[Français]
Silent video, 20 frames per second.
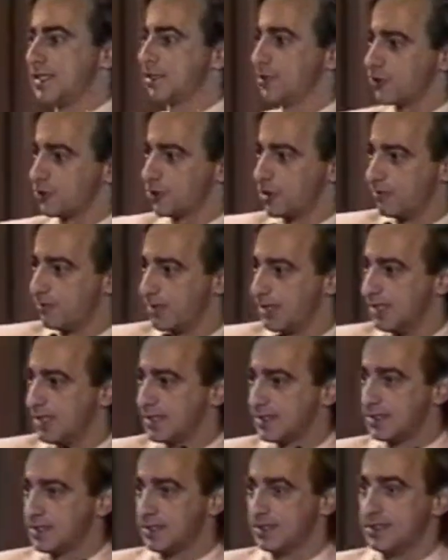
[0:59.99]
que je devais
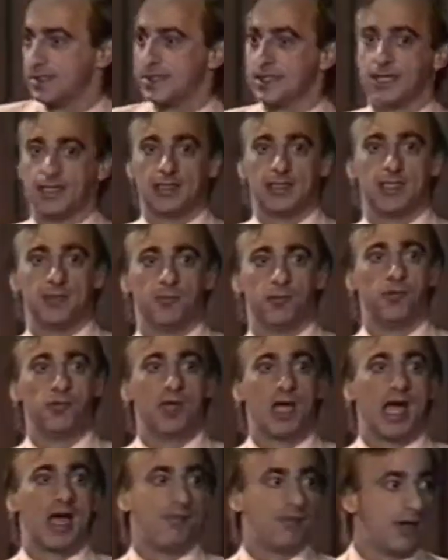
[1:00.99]
décéder en début,
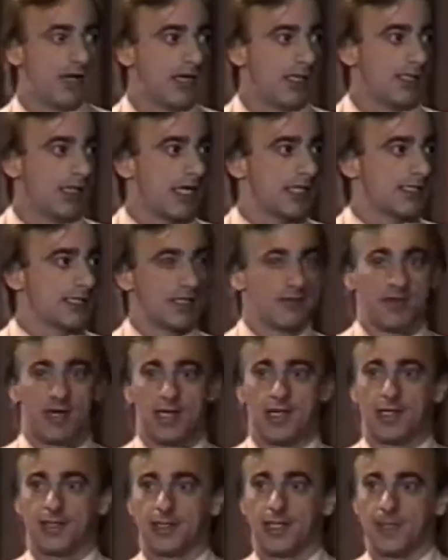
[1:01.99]
avant la
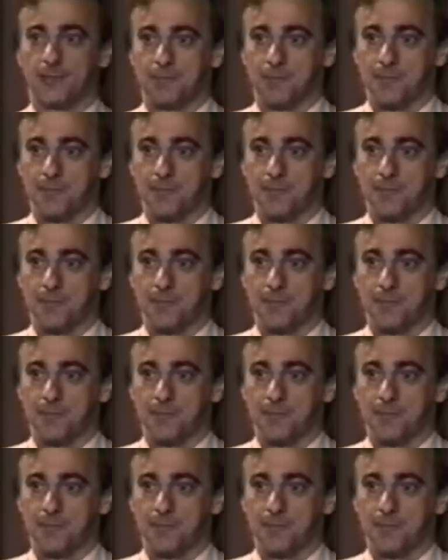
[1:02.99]
Saint-Valentin.